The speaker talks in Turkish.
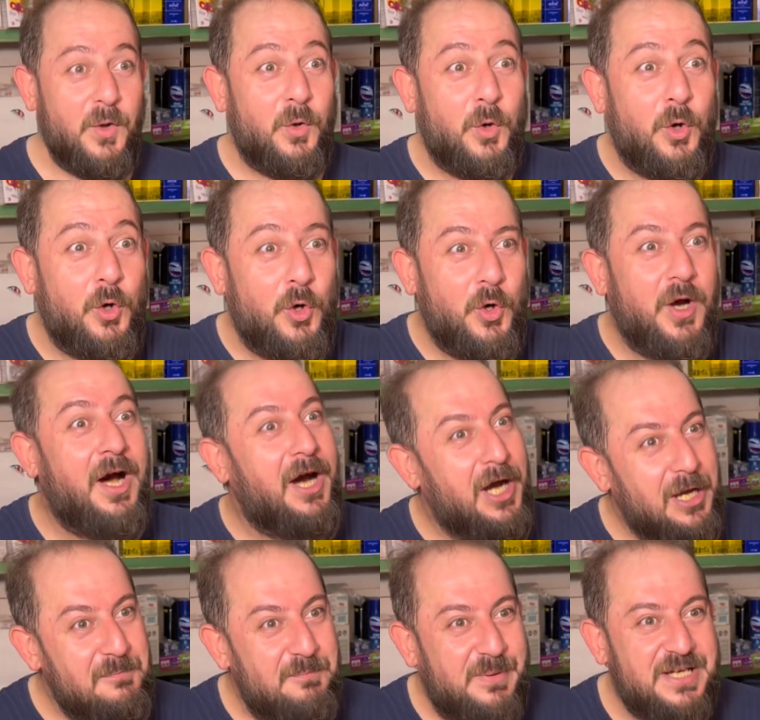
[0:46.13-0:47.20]
Oo
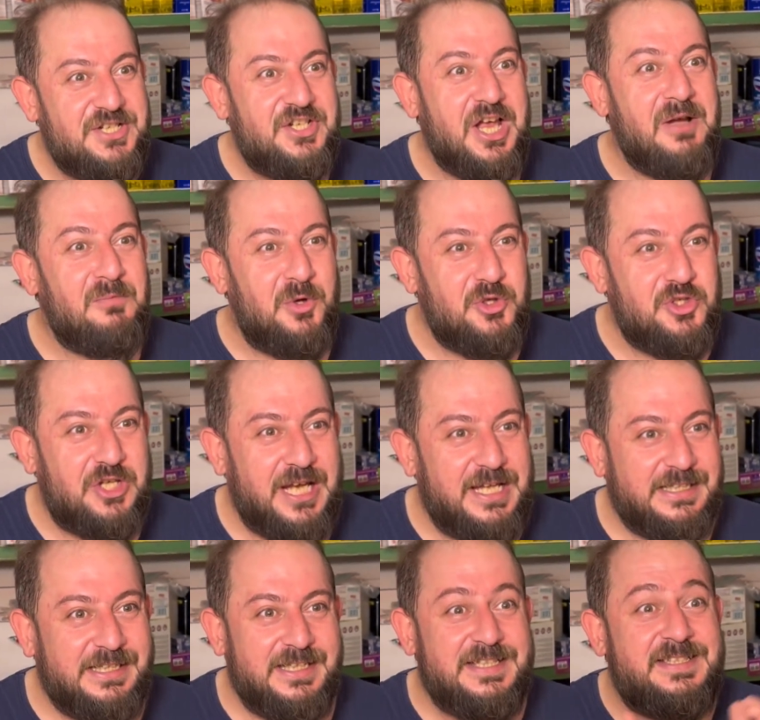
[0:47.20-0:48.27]
ağam paşam hoş
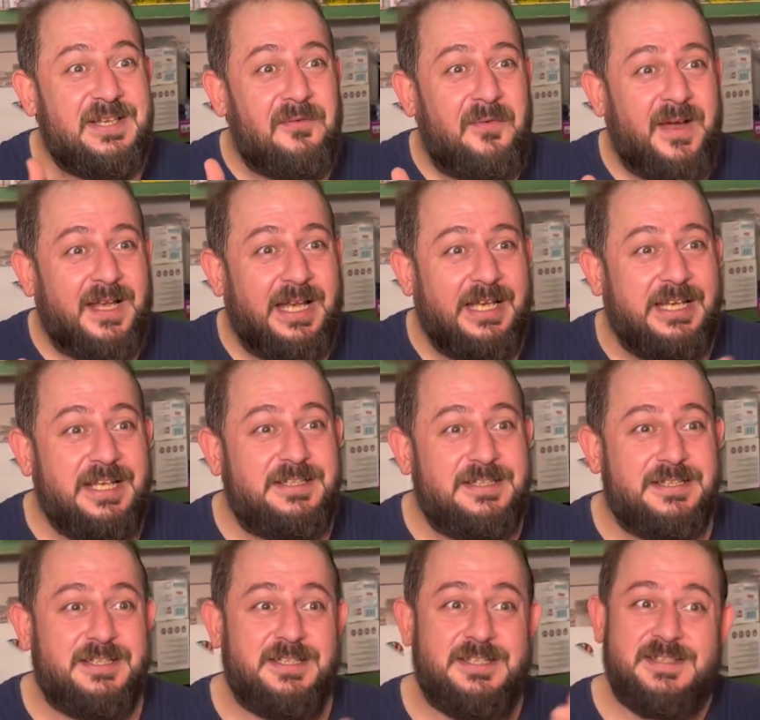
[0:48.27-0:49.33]
geldiniz. Sefalar
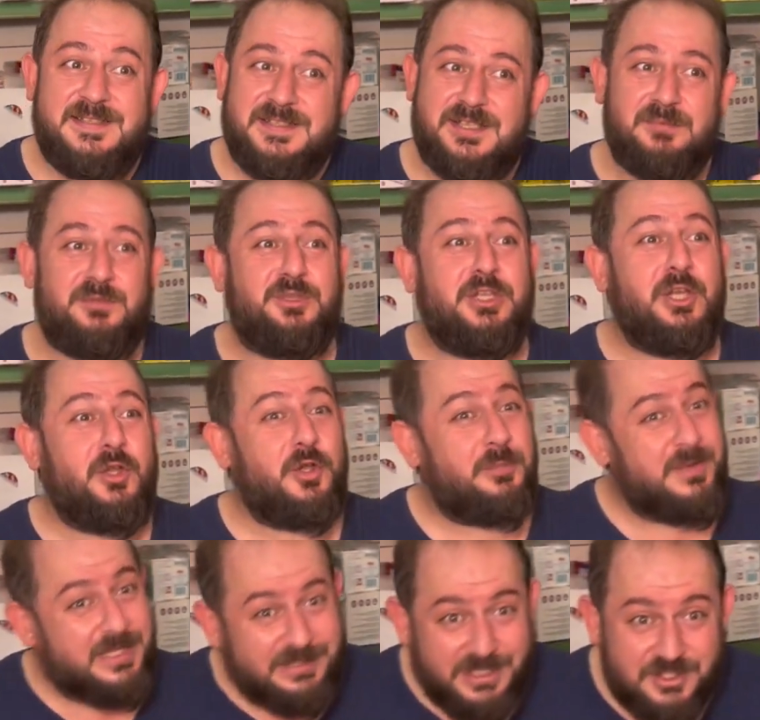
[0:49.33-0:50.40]
getirdiniz. Sizi burada
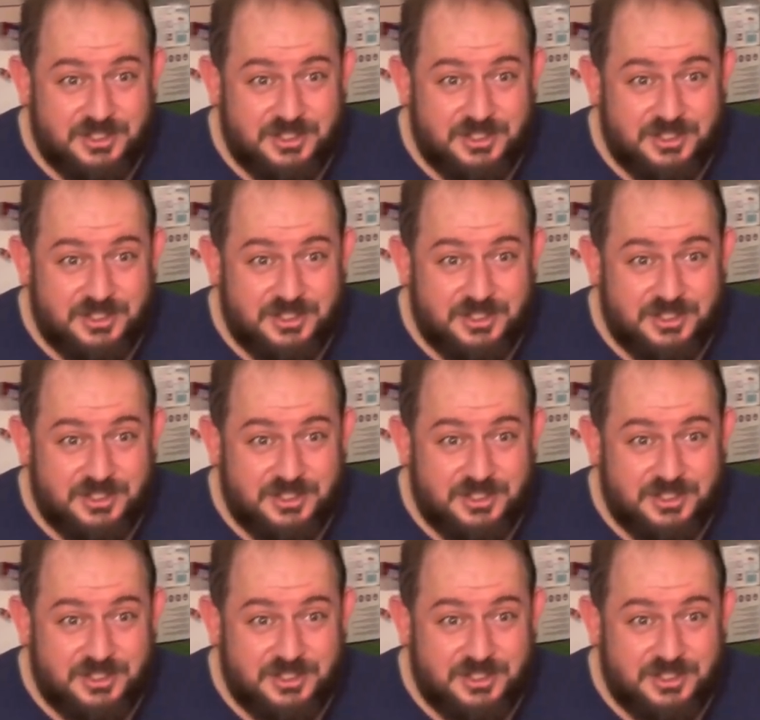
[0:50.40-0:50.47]
görmek ne